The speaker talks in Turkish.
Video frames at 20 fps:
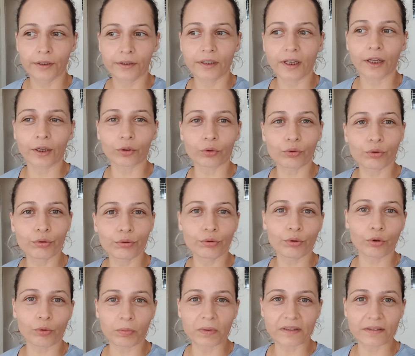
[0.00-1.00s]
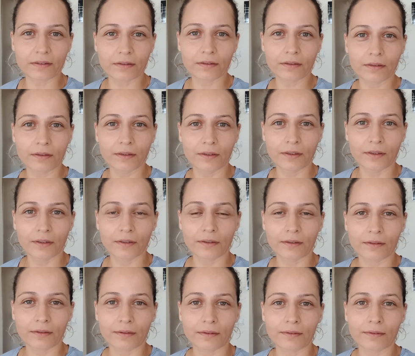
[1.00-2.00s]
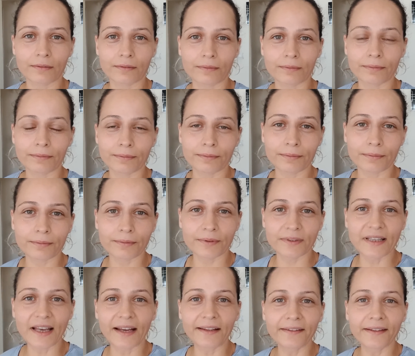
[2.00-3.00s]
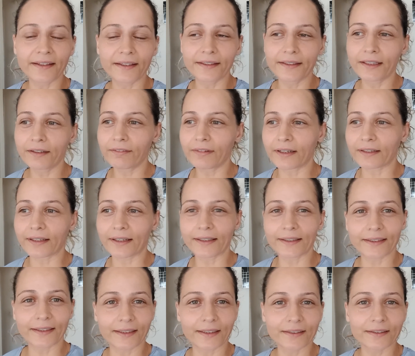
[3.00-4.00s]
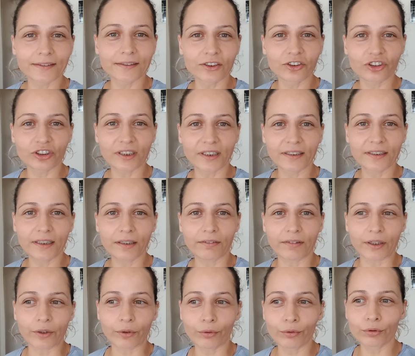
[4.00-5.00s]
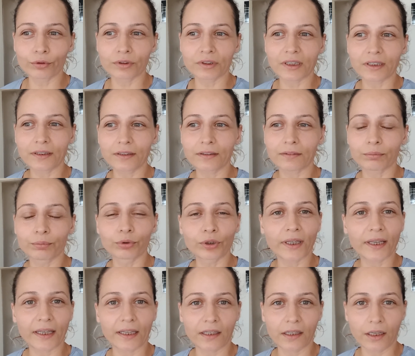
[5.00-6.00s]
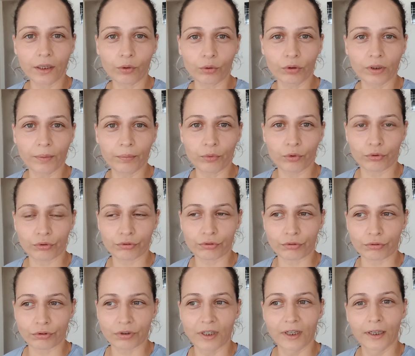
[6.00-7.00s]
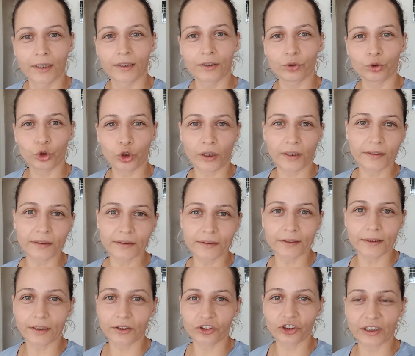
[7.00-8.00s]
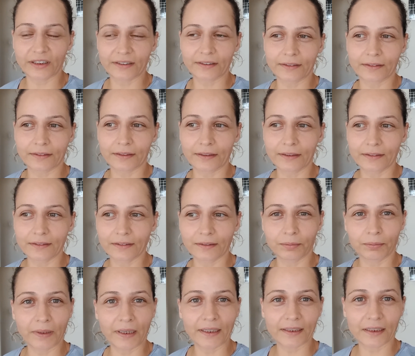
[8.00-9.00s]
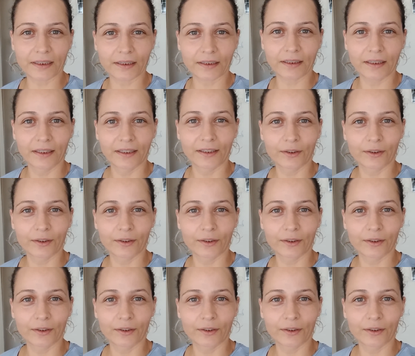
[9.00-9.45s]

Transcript: Yani tüy dökmesi e, genlerinde var. Yani yaratılışlarında var. O yüzden buna engel olamıyorsunuz. Şu anda tıraş ettirseniz belki